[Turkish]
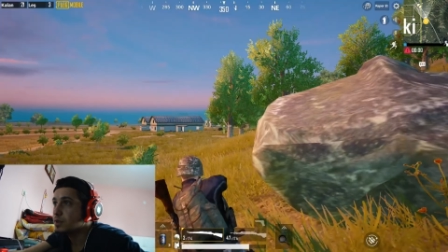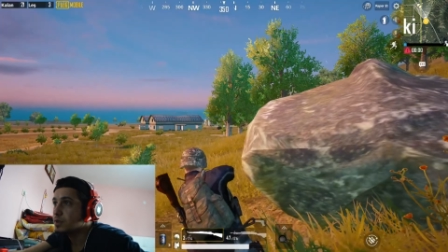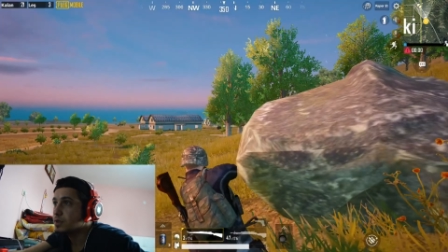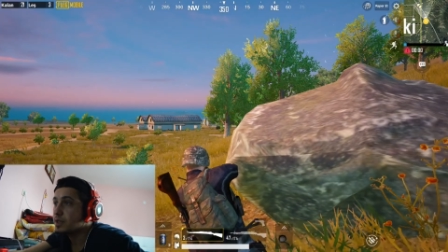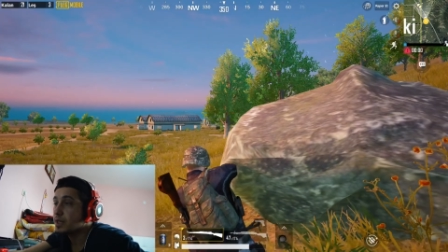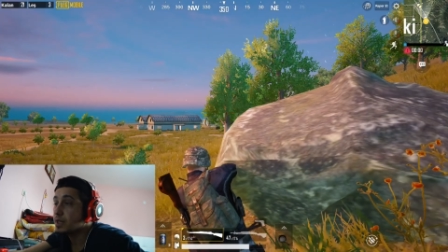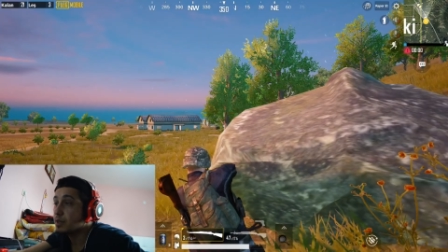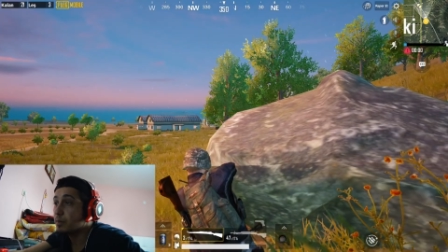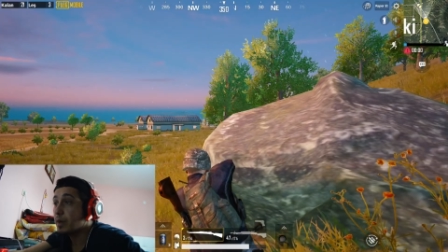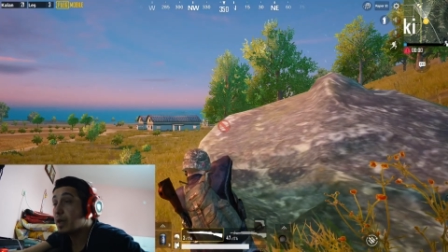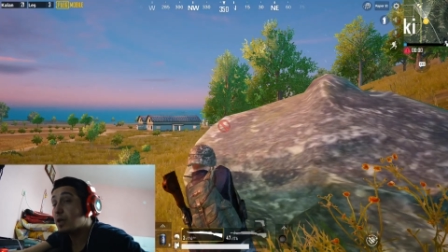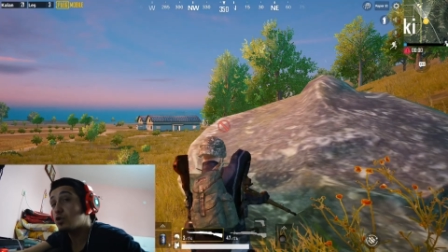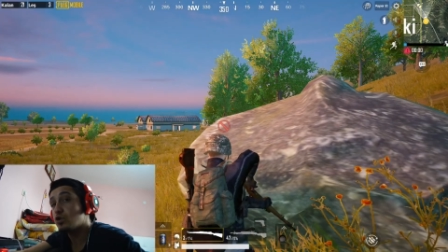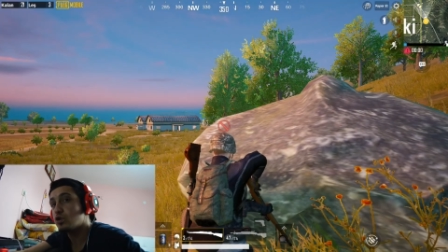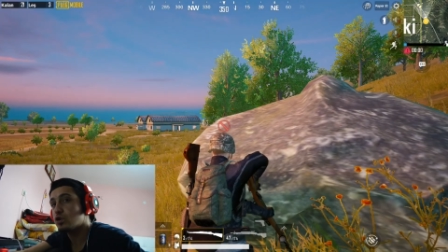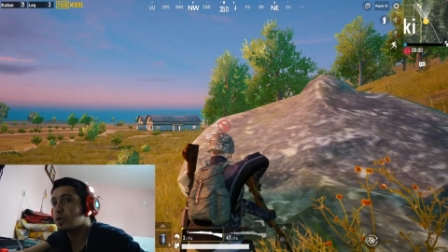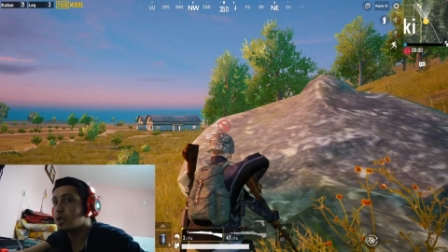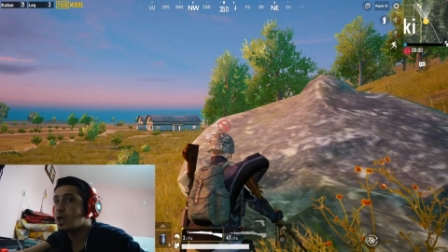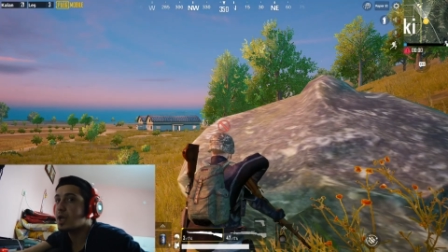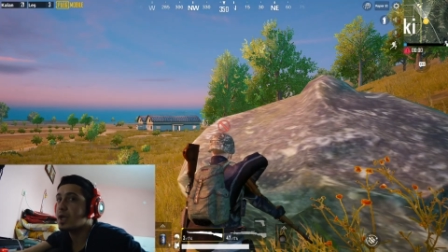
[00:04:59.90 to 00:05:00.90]
Dedim belki
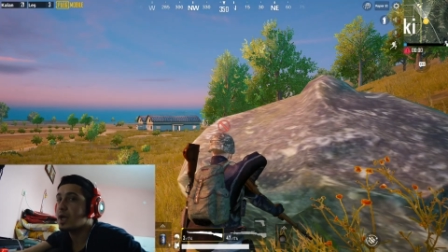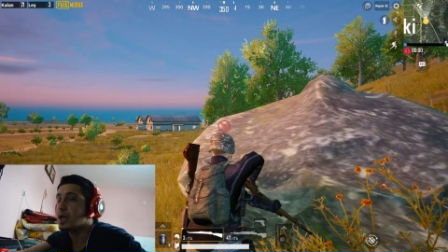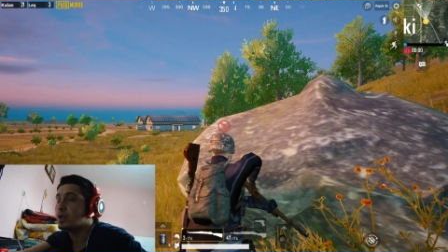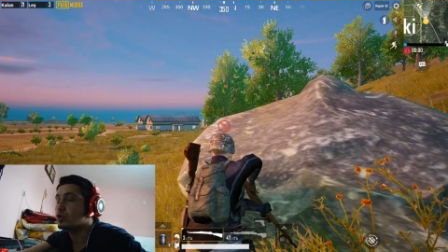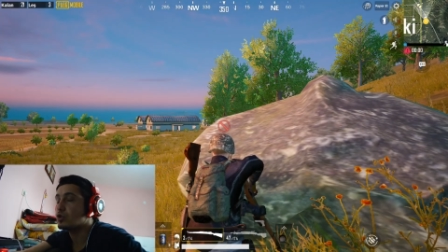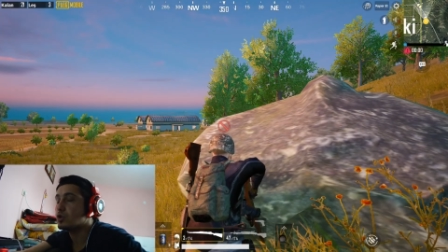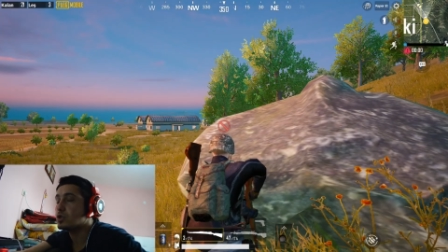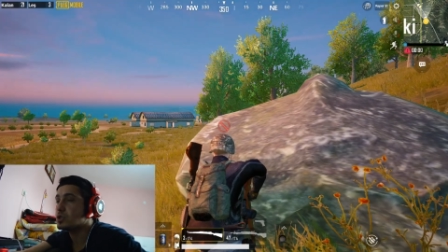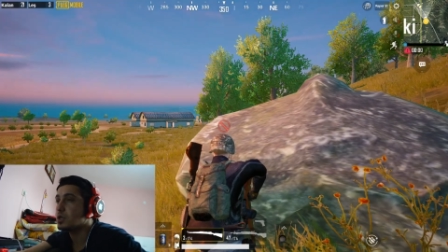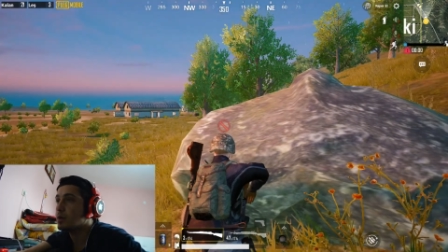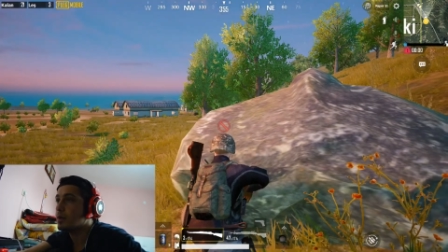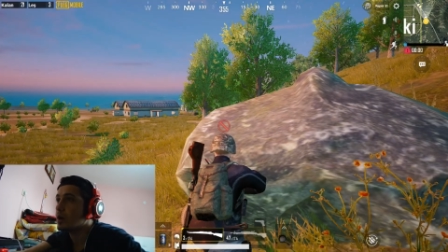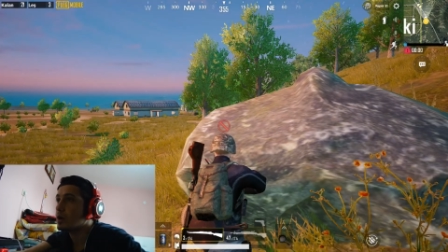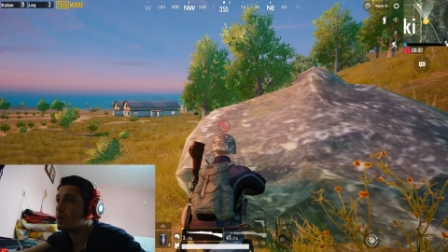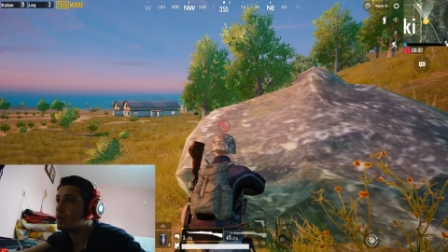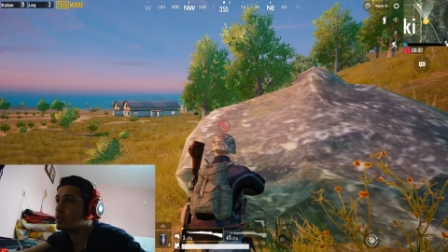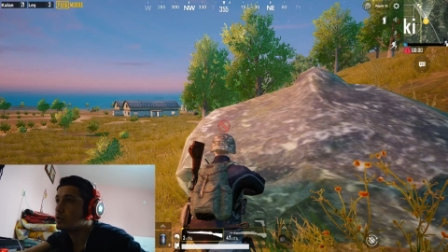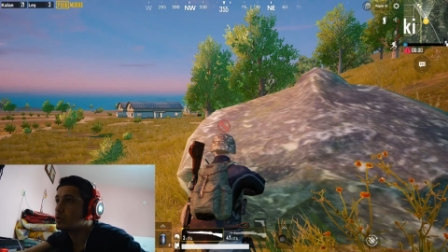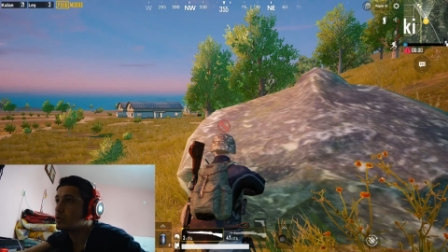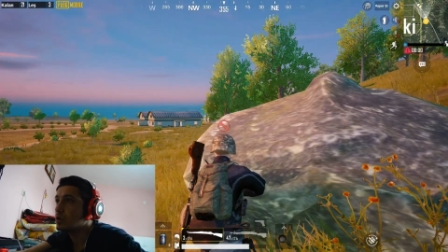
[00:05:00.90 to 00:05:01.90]
oradan yan gözle
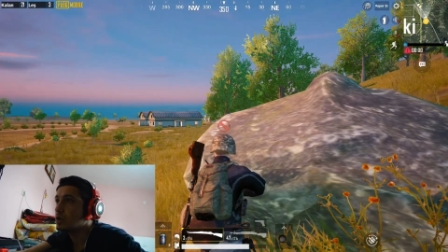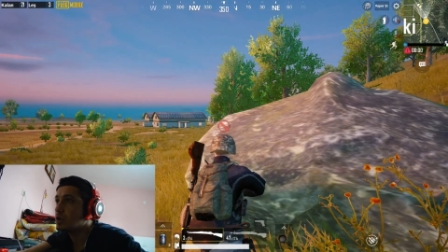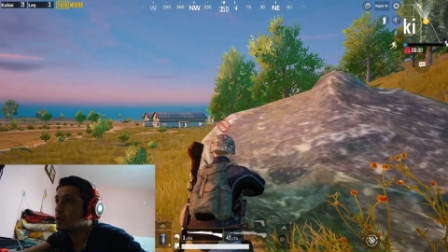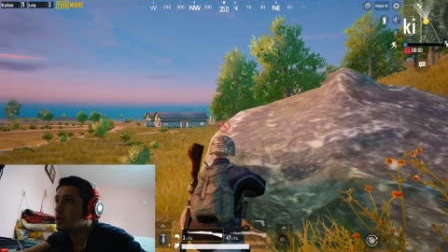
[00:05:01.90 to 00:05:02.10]
bakıyordur.